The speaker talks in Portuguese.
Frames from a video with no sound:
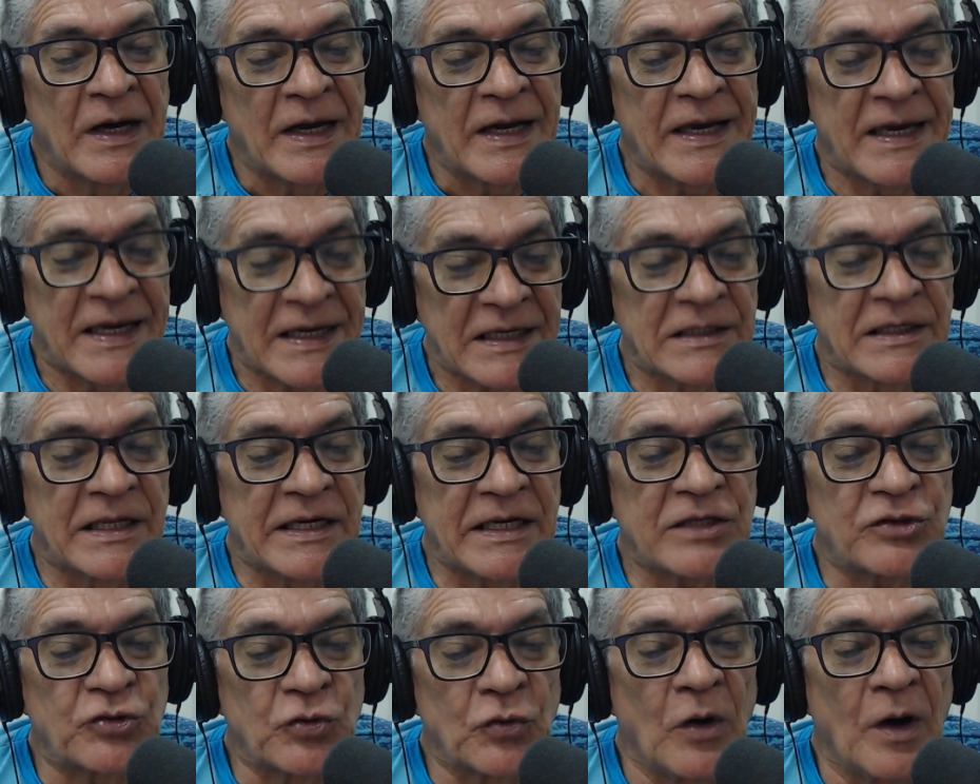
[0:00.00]

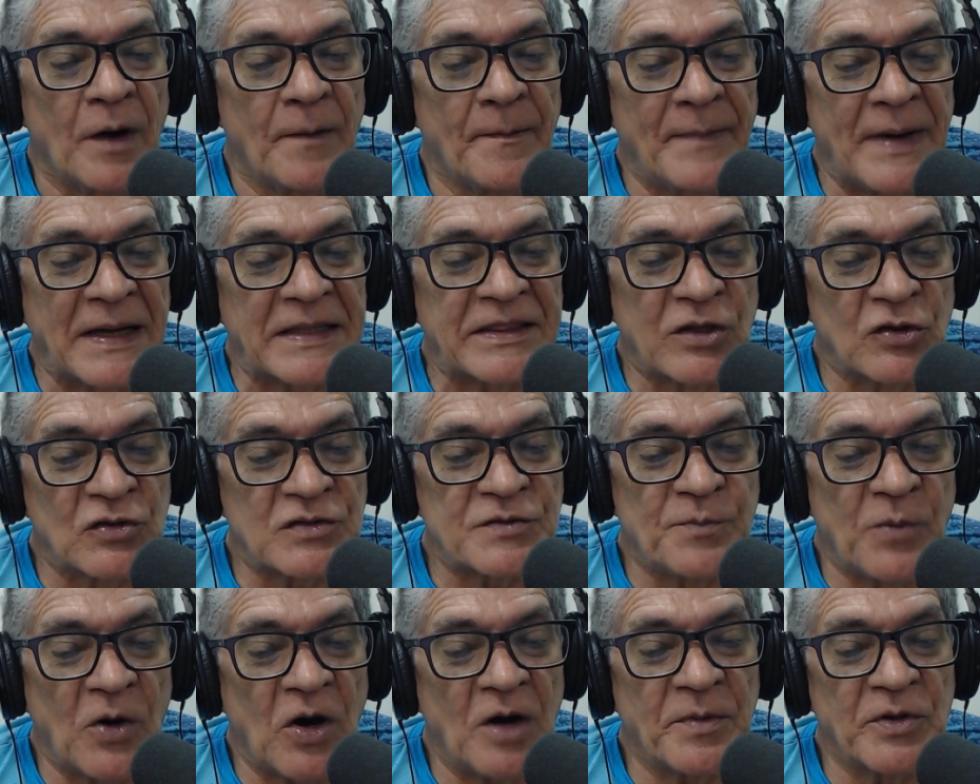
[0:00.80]
reeleito Matheus
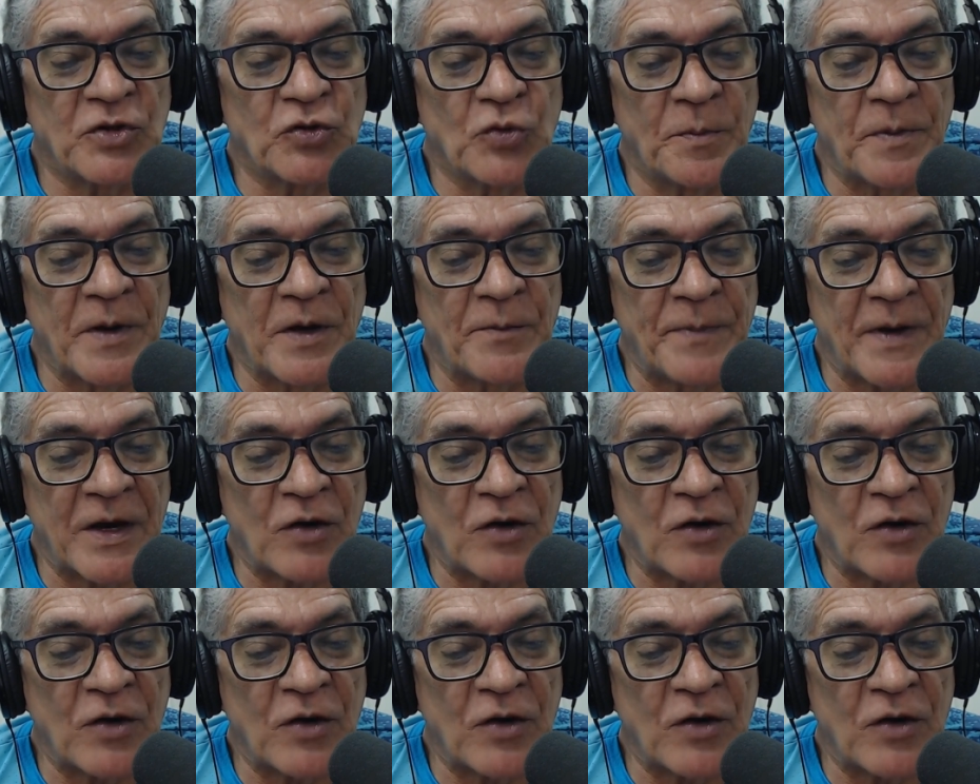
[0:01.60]
Bob do PP